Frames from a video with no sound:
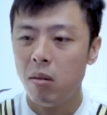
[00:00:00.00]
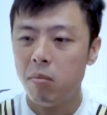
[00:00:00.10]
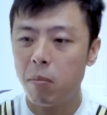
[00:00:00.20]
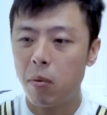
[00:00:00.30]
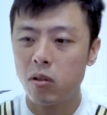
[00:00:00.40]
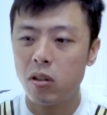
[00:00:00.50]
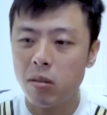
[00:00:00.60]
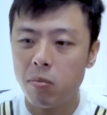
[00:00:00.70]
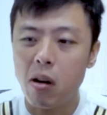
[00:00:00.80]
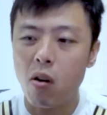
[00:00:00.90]

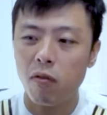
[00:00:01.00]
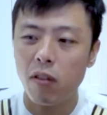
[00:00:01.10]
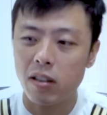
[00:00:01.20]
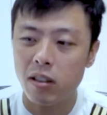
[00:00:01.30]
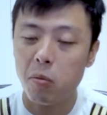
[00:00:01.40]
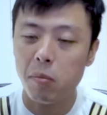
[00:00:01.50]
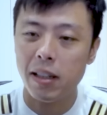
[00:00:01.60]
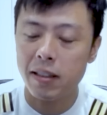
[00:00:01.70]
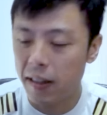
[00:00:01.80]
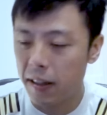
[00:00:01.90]
memproses mengkonversi
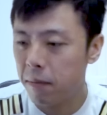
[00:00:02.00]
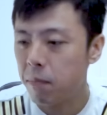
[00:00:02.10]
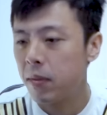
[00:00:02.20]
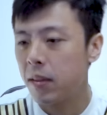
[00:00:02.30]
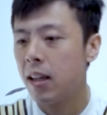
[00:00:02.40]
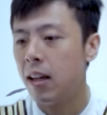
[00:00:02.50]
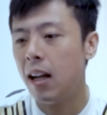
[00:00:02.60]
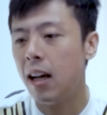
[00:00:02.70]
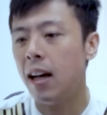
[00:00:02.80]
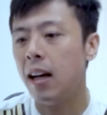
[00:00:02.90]
mobil listrik.
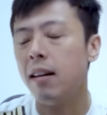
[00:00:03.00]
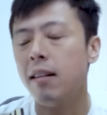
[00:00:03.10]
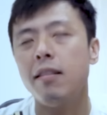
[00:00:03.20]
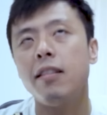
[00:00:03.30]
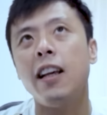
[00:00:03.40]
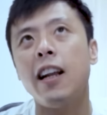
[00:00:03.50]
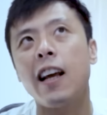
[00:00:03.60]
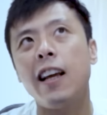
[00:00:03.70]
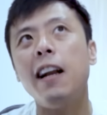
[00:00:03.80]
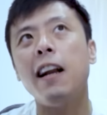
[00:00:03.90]
Nah,
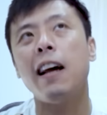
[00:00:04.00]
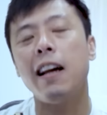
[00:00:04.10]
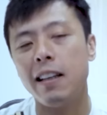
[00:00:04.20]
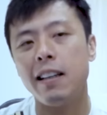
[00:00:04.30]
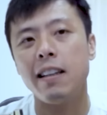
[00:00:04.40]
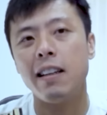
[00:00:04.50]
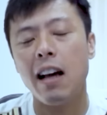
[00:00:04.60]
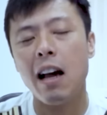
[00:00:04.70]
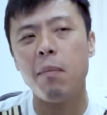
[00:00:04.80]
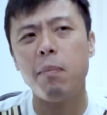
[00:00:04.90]
kira-kira
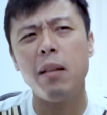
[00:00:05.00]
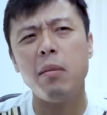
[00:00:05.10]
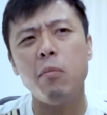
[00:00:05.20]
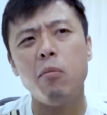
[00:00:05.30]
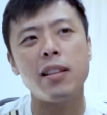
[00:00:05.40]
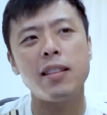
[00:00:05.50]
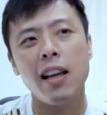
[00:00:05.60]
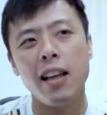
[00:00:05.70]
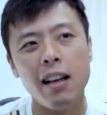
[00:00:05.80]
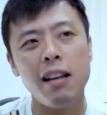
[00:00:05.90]
apa yang membuat
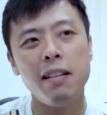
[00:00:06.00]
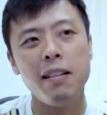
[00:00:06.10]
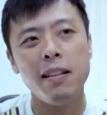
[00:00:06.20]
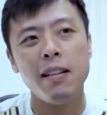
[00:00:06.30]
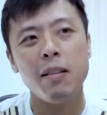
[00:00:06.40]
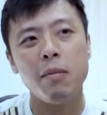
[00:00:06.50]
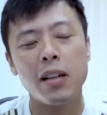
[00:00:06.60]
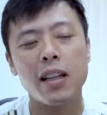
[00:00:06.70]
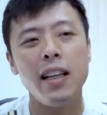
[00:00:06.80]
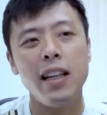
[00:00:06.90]
saya
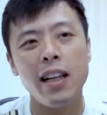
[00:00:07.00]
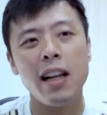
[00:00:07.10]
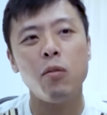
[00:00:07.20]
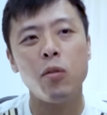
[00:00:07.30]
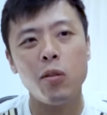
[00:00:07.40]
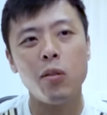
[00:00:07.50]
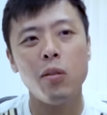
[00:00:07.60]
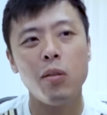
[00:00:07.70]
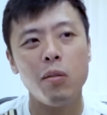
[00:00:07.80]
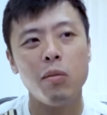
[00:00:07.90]
berkeinginan untuk
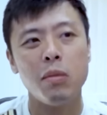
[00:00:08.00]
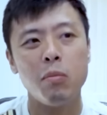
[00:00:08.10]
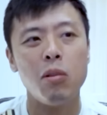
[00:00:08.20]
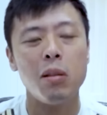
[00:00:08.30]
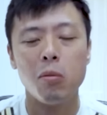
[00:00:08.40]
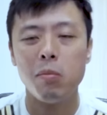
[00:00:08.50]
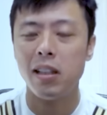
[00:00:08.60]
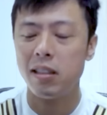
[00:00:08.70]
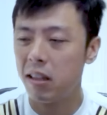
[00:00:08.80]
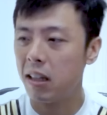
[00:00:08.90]
membuat mobil
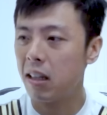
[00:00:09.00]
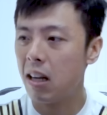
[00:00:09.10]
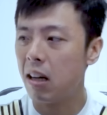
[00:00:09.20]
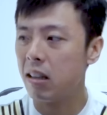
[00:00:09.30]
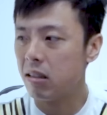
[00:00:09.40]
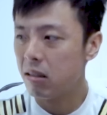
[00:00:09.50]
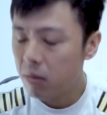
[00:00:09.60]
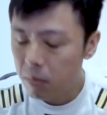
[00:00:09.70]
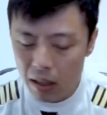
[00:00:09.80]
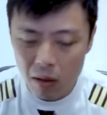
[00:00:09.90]
listrik? Nah,
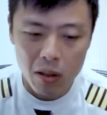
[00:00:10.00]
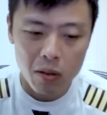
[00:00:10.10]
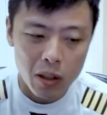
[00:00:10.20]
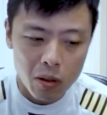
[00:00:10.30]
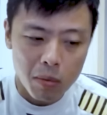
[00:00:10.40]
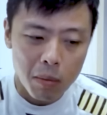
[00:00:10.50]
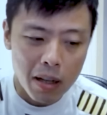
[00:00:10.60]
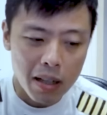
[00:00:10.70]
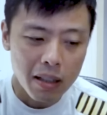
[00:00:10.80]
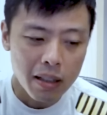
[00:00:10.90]
pada waktu itu memang